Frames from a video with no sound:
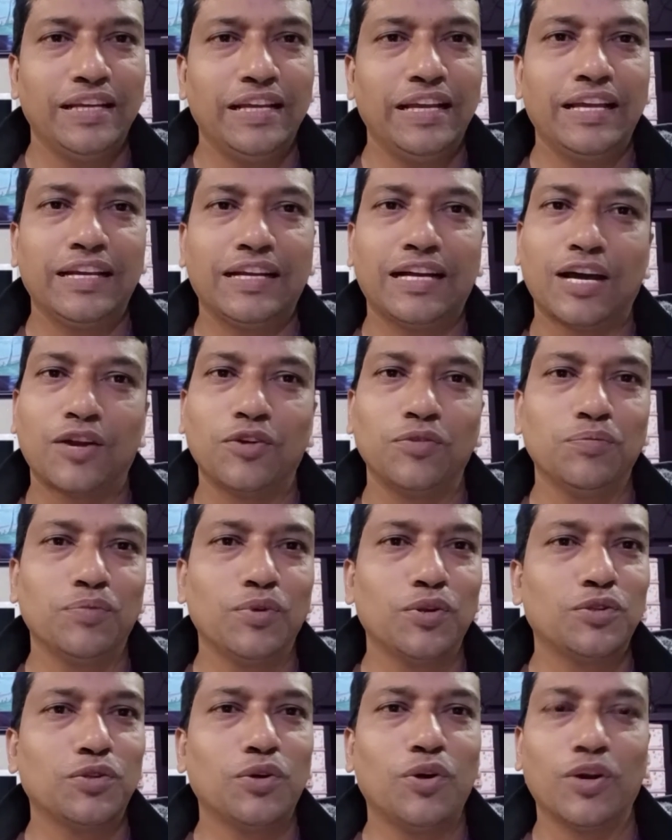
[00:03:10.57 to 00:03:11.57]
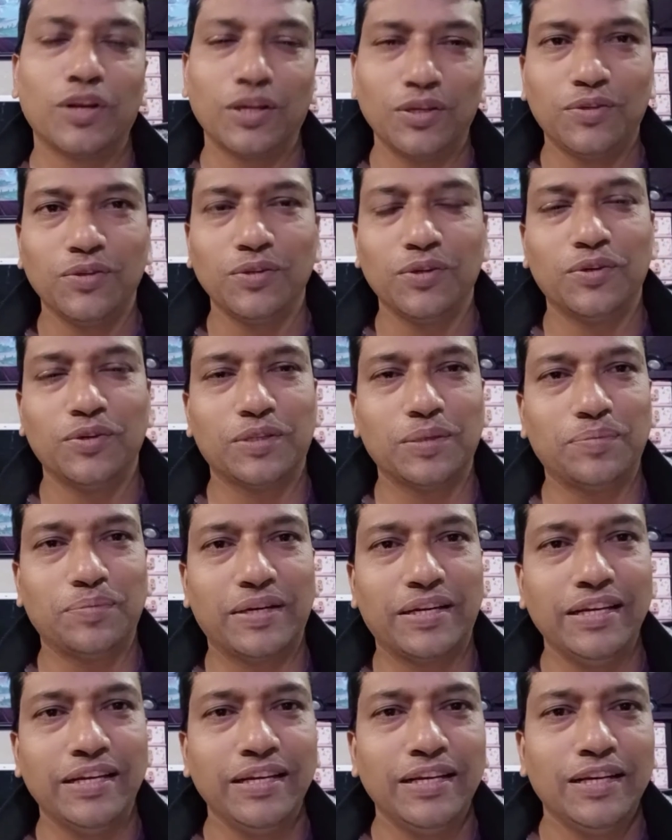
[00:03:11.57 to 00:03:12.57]
এর কারণ মূলত অনেকগুলো হতে
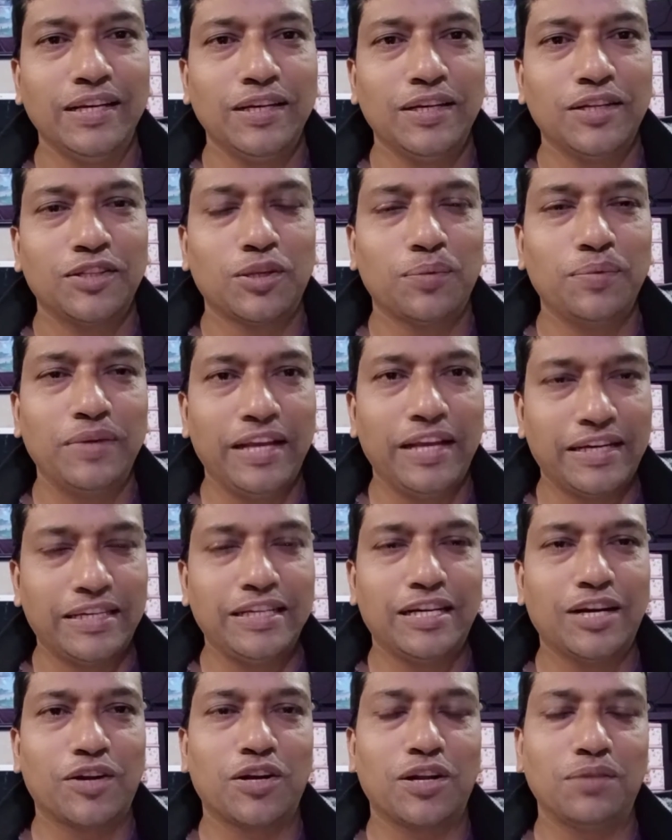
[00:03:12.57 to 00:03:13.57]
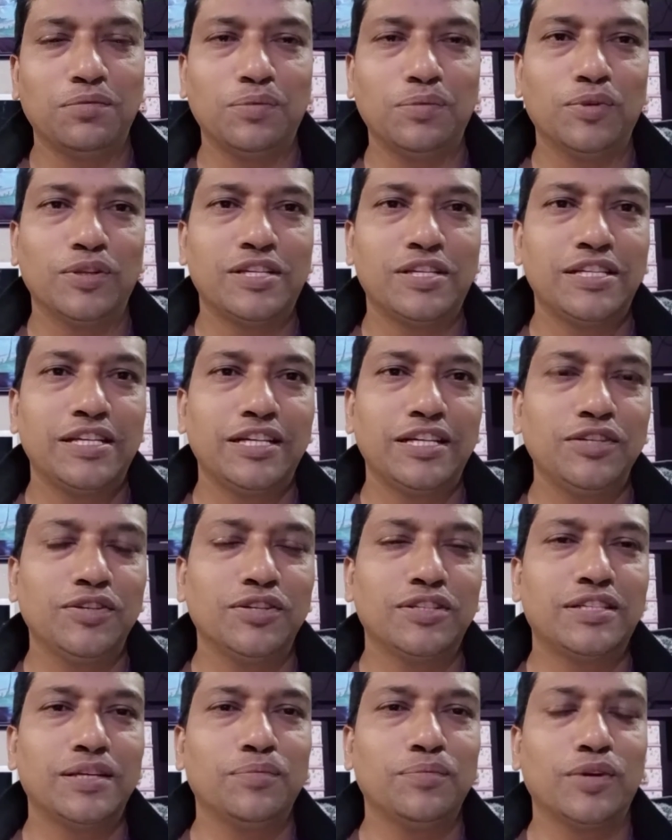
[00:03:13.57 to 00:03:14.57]
পারে তবে একটি কারণ আমি বলছি সেটি
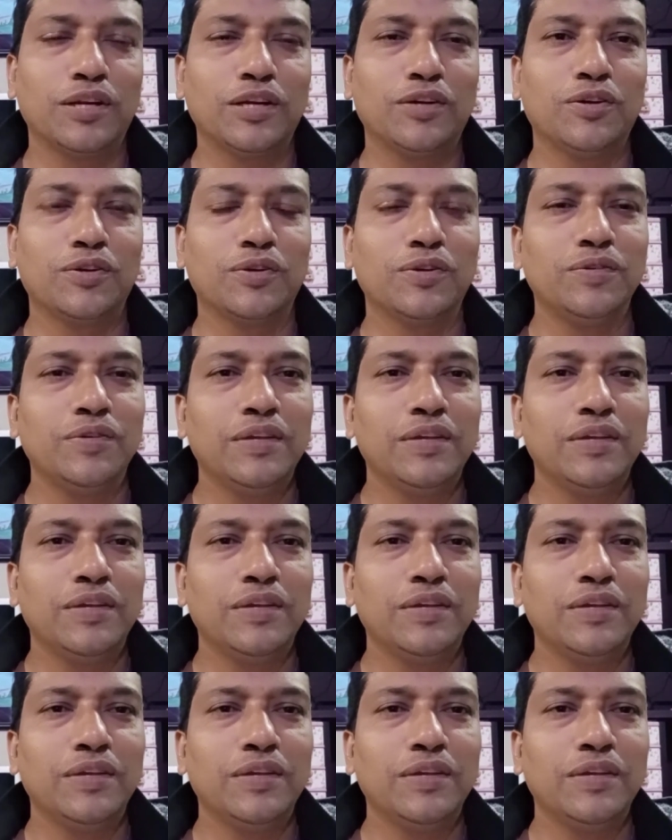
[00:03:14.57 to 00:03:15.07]
হচ্ছে মনে করুন